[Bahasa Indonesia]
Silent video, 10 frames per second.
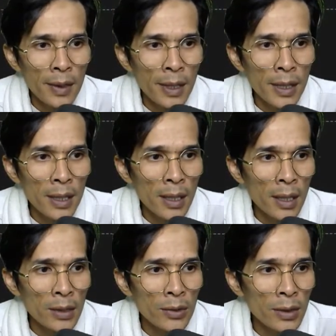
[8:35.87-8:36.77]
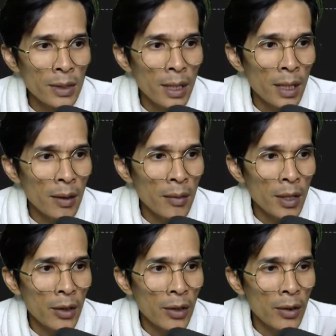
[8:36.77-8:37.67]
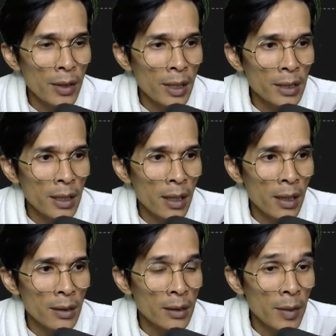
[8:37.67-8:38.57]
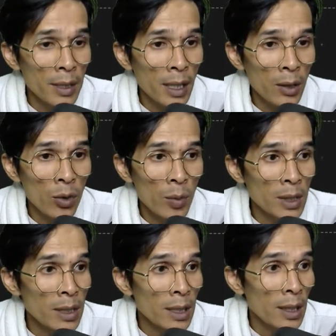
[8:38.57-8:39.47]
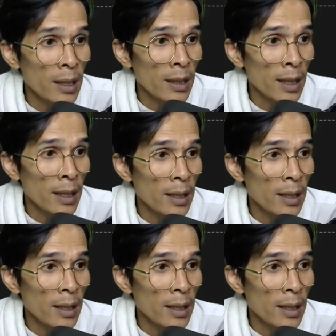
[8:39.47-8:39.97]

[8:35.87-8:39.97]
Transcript: ini langsung sedang mendownload ya sebanyak 12 giga nah